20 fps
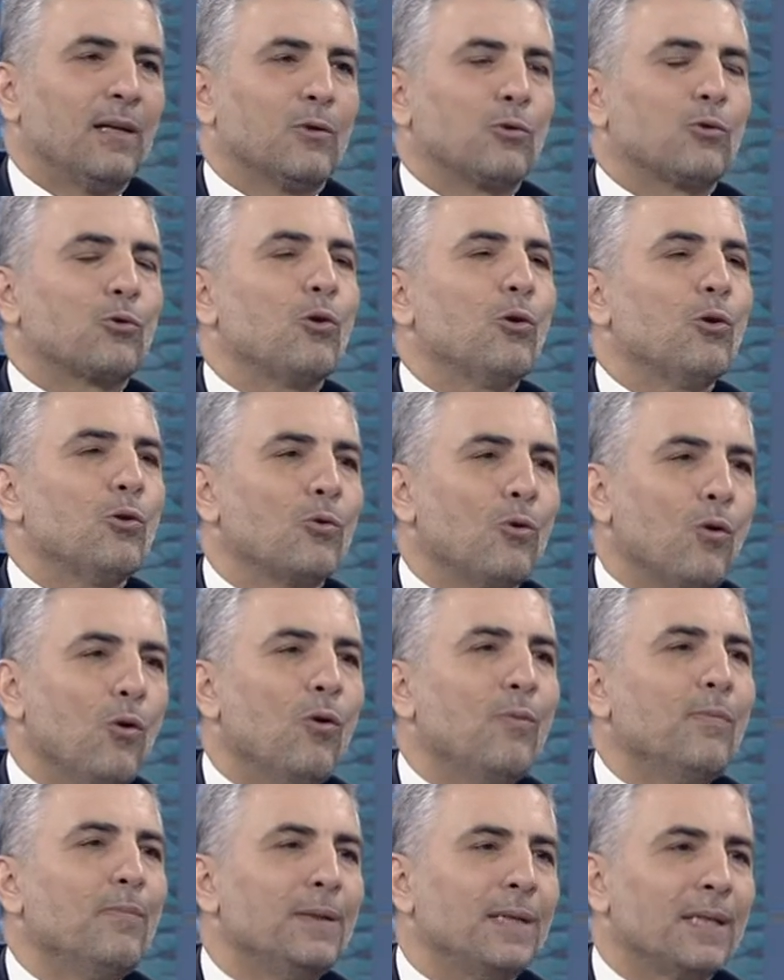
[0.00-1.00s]
son
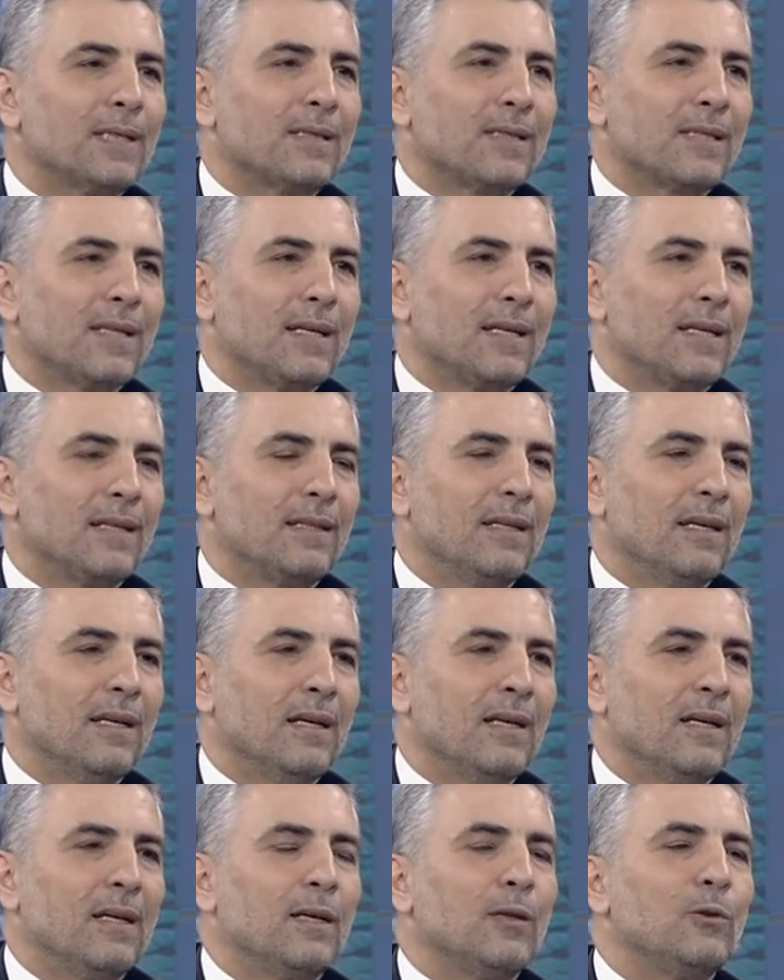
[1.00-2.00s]
11 senede